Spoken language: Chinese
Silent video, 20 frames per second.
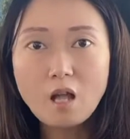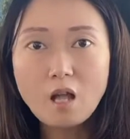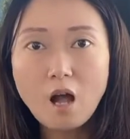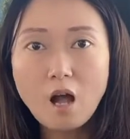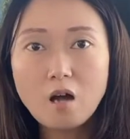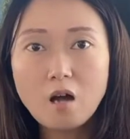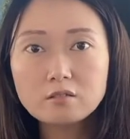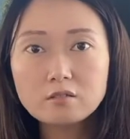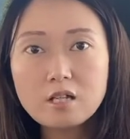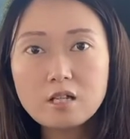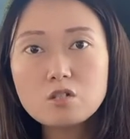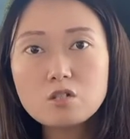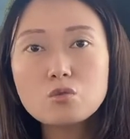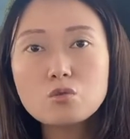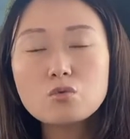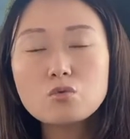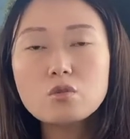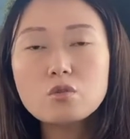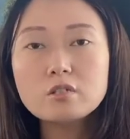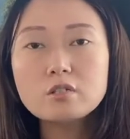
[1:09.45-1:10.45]
好，但是
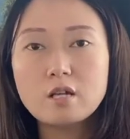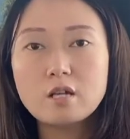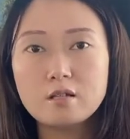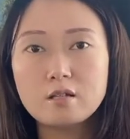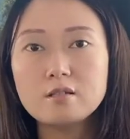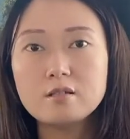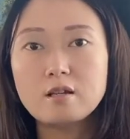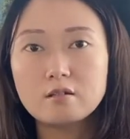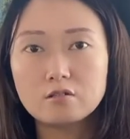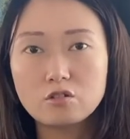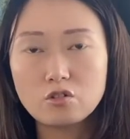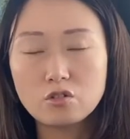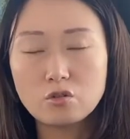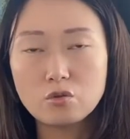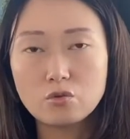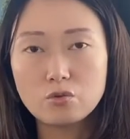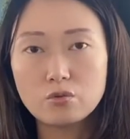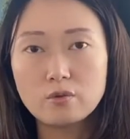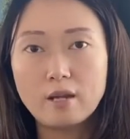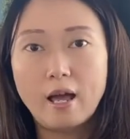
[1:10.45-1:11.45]
如果你很小的时
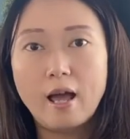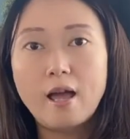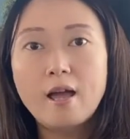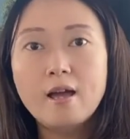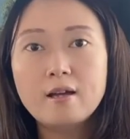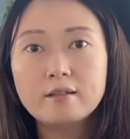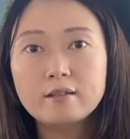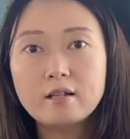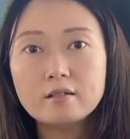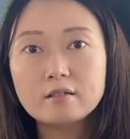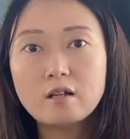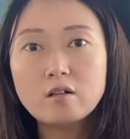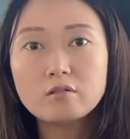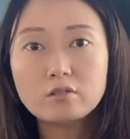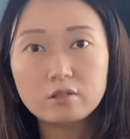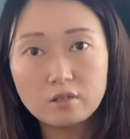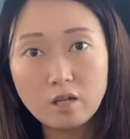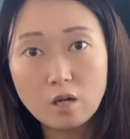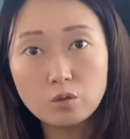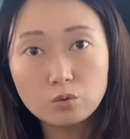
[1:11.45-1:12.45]
候出来，那到
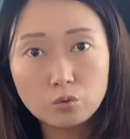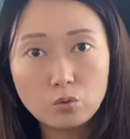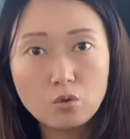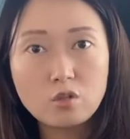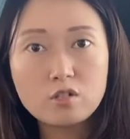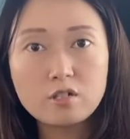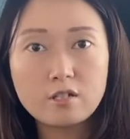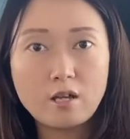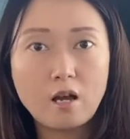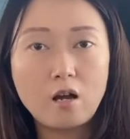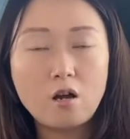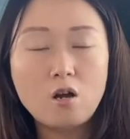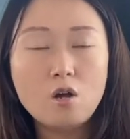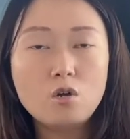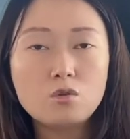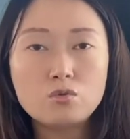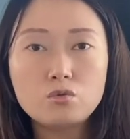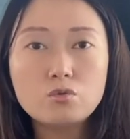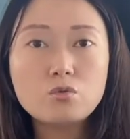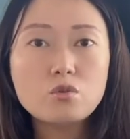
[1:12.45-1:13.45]
底要多小？
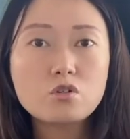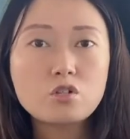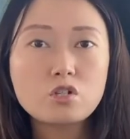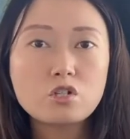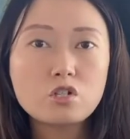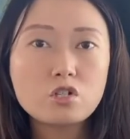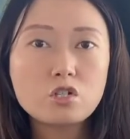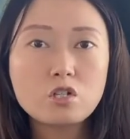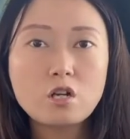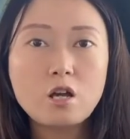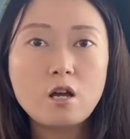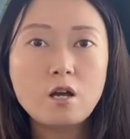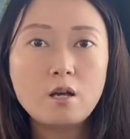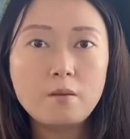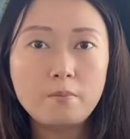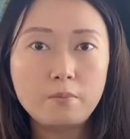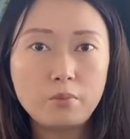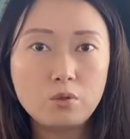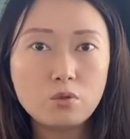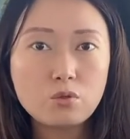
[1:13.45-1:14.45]
如果是。
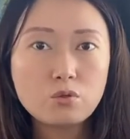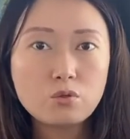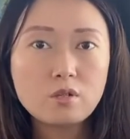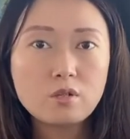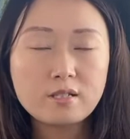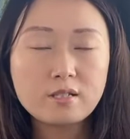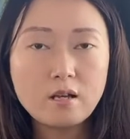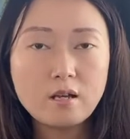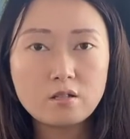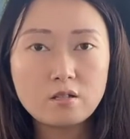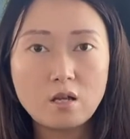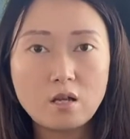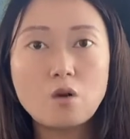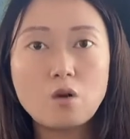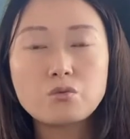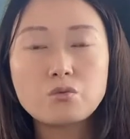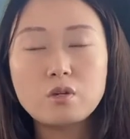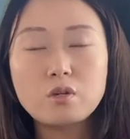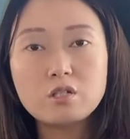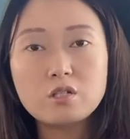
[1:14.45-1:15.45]
比如说，像
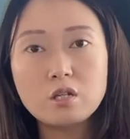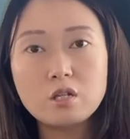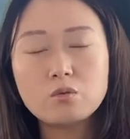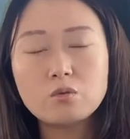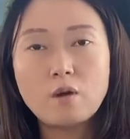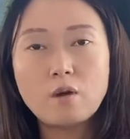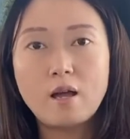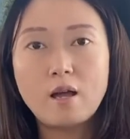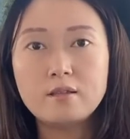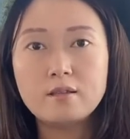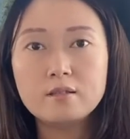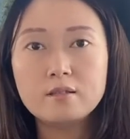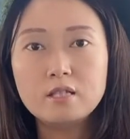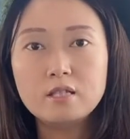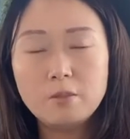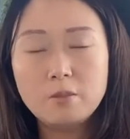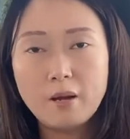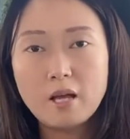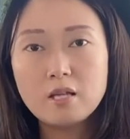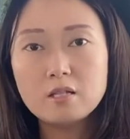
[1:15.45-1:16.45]
小学阶段，
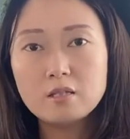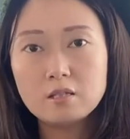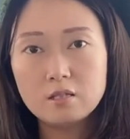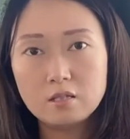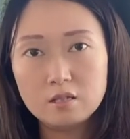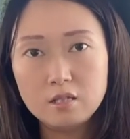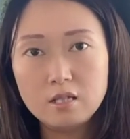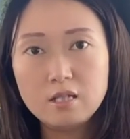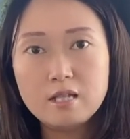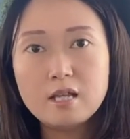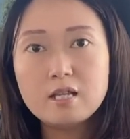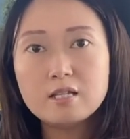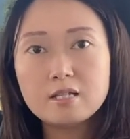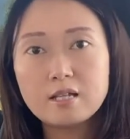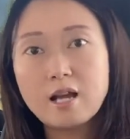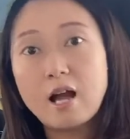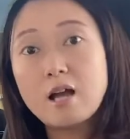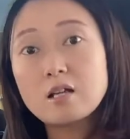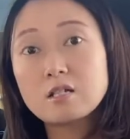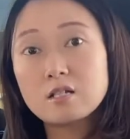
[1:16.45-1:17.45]
一般一年
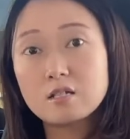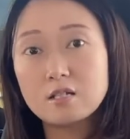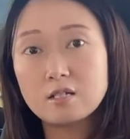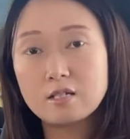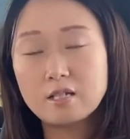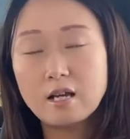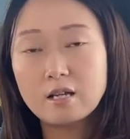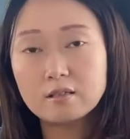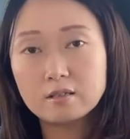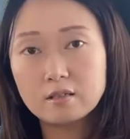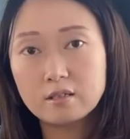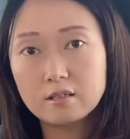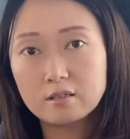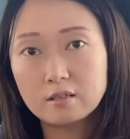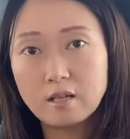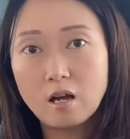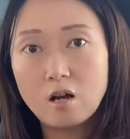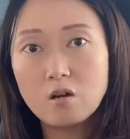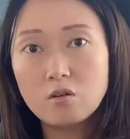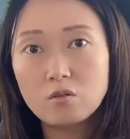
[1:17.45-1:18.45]
级开始这样的，
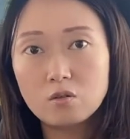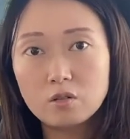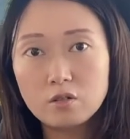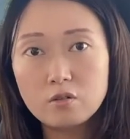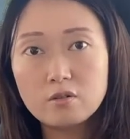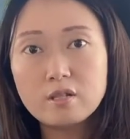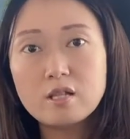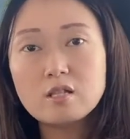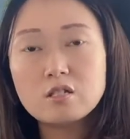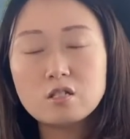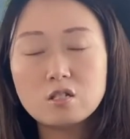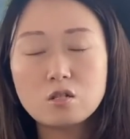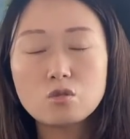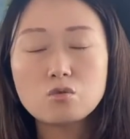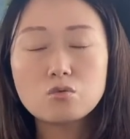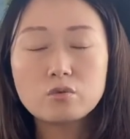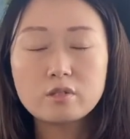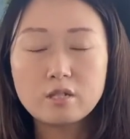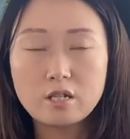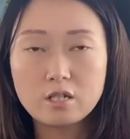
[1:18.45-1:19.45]
到六年级结
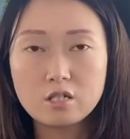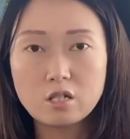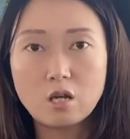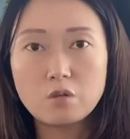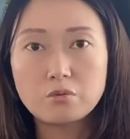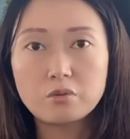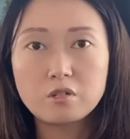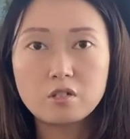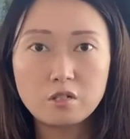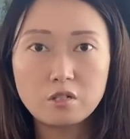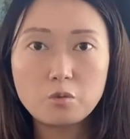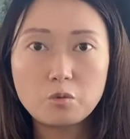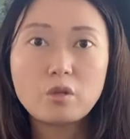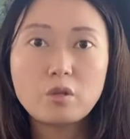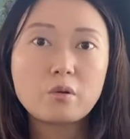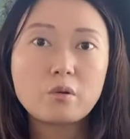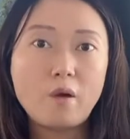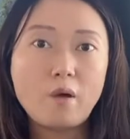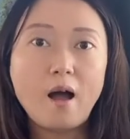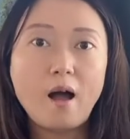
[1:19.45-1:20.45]
束这个小学的阶段
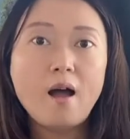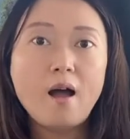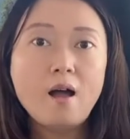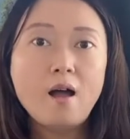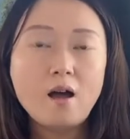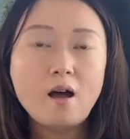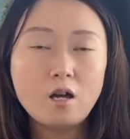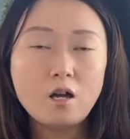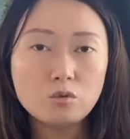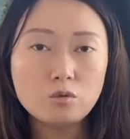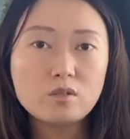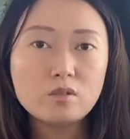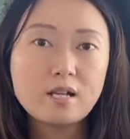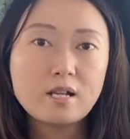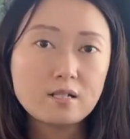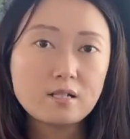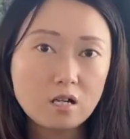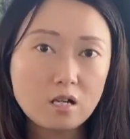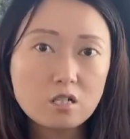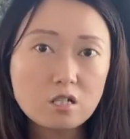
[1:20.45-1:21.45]
的话，很多
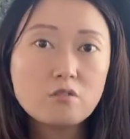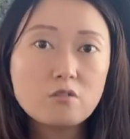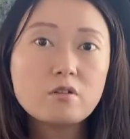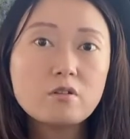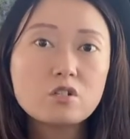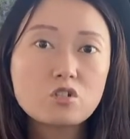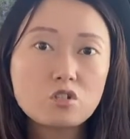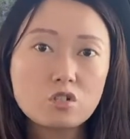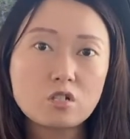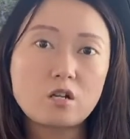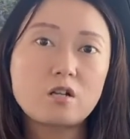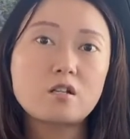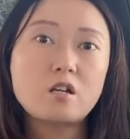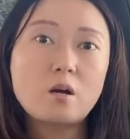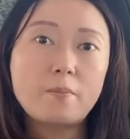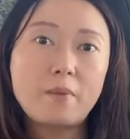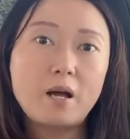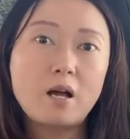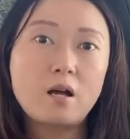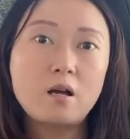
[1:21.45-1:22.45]
家长认为，至少
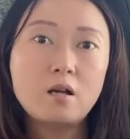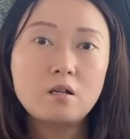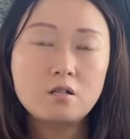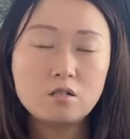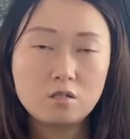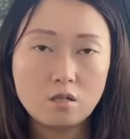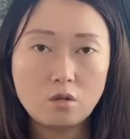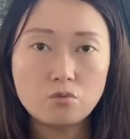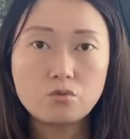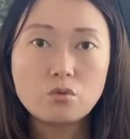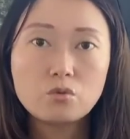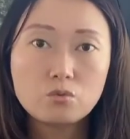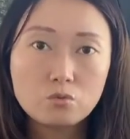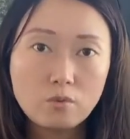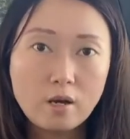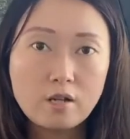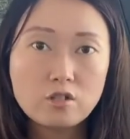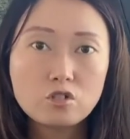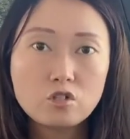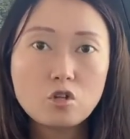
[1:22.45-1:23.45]
要把小学读
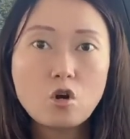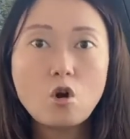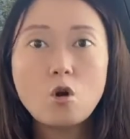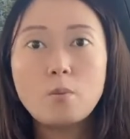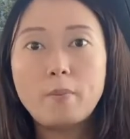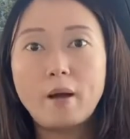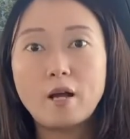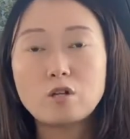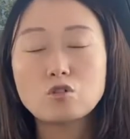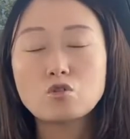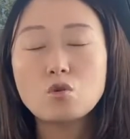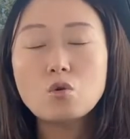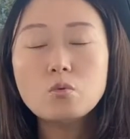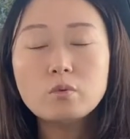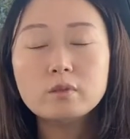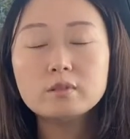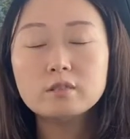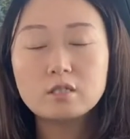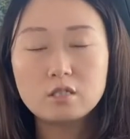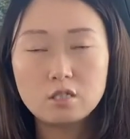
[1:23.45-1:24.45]
完之后，把中
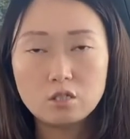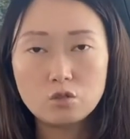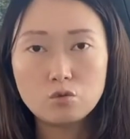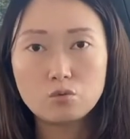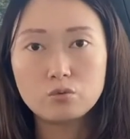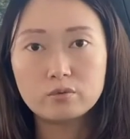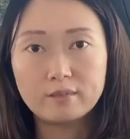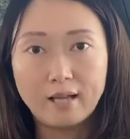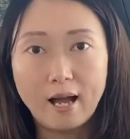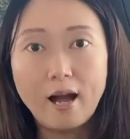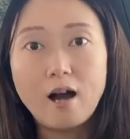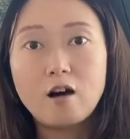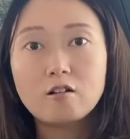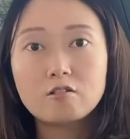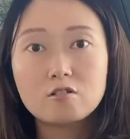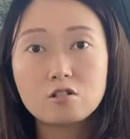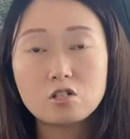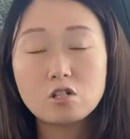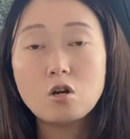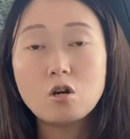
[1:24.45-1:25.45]
文的基础打好
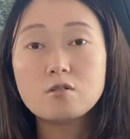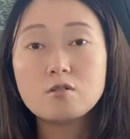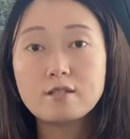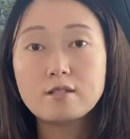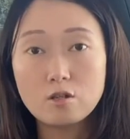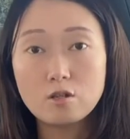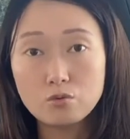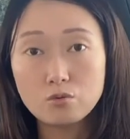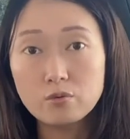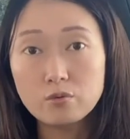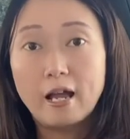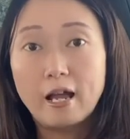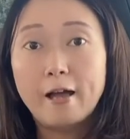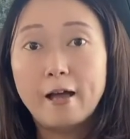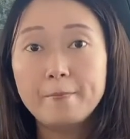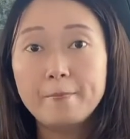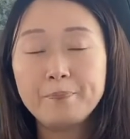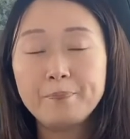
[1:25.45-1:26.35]
了之后再出来。